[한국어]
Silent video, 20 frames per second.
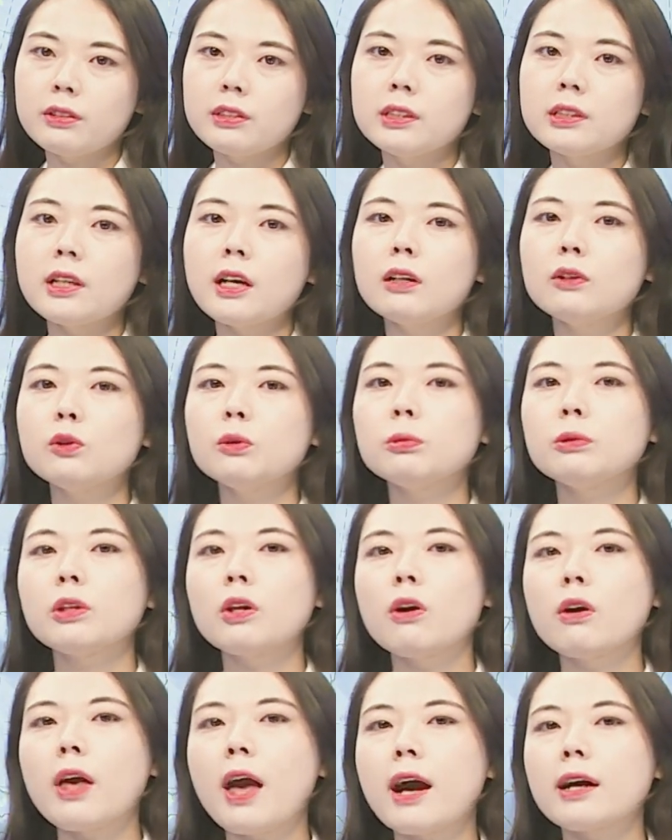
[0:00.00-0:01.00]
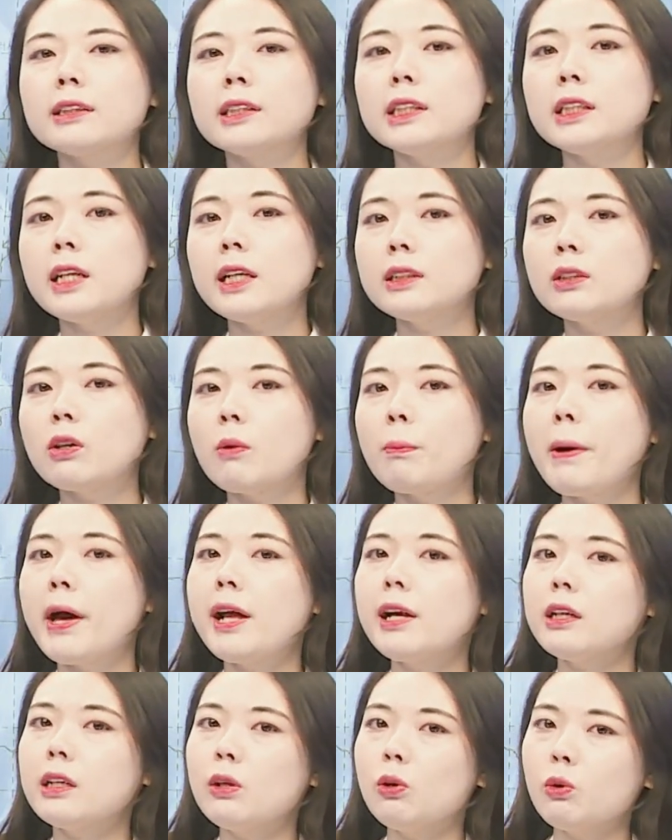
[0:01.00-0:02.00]
지상으로부터 약 7에서
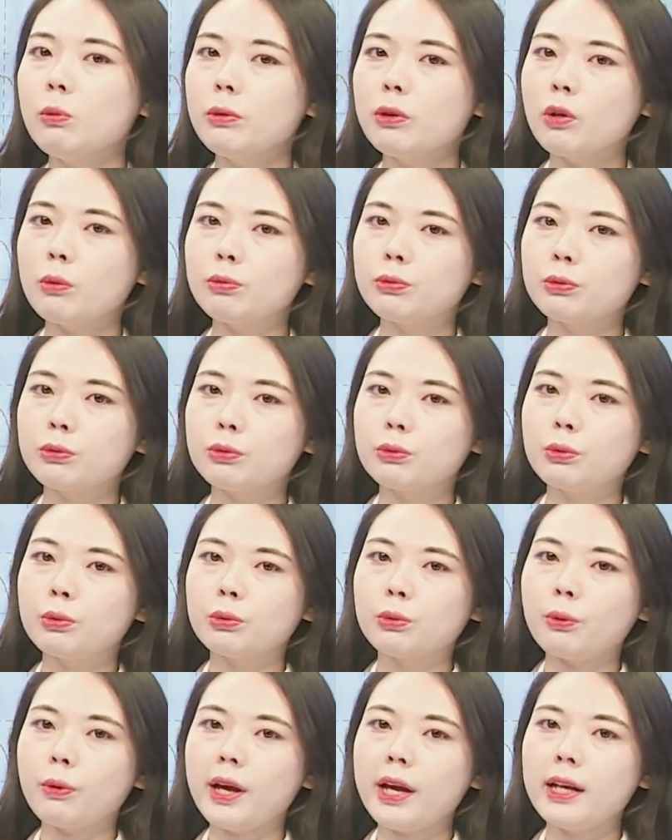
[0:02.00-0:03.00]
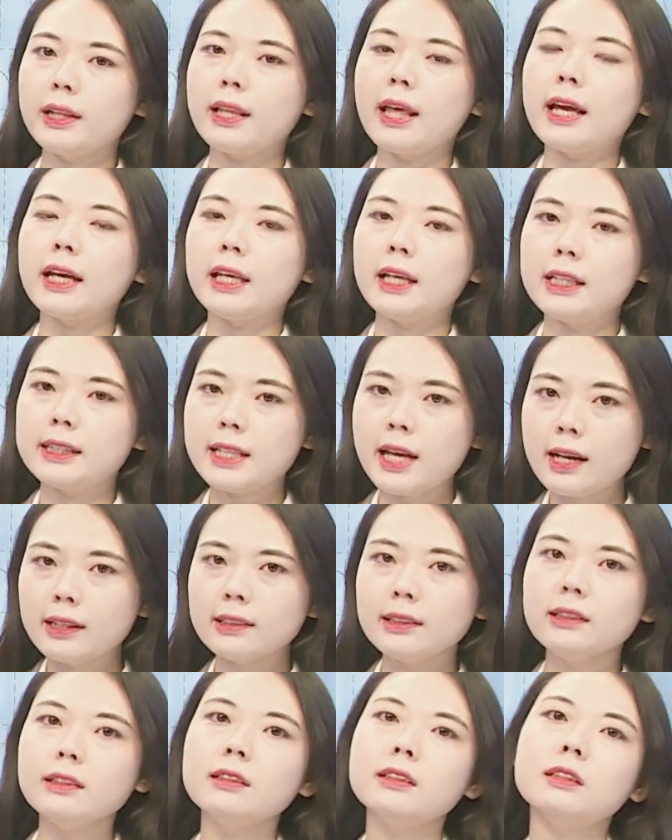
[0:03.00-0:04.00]
8km 부근 고도의 대기
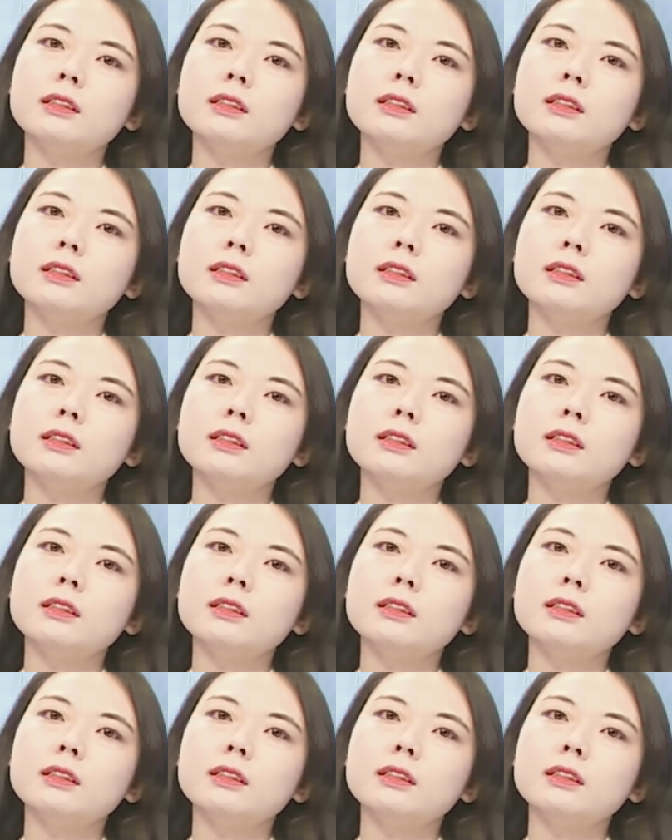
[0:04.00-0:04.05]
상층